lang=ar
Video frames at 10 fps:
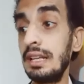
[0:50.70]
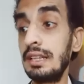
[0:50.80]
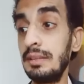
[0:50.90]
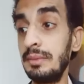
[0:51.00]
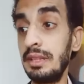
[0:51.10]

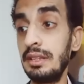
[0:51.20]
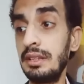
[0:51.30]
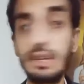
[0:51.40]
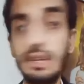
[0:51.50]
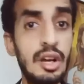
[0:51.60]
الجمال
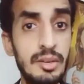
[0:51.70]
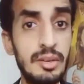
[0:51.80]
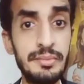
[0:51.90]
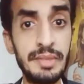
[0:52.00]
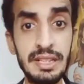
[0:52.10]
رحاب
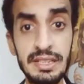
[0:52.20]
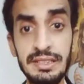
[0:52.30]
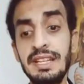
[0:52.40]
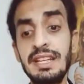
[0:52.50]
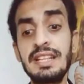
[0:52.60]
التي
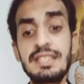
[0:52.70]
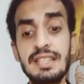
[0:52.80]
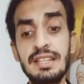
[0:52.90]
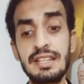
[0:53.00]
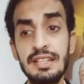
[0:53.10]
كانت
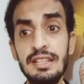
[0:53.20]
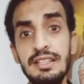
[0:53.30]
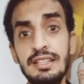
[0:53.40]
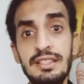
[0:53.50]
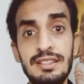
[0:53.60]
زانية
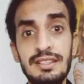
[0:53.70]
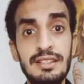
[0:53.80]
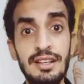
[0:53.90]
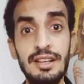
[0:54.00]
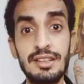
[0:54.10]

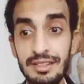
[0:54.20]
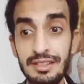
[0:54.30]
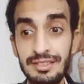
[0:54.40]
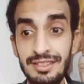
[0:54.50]
أصبحت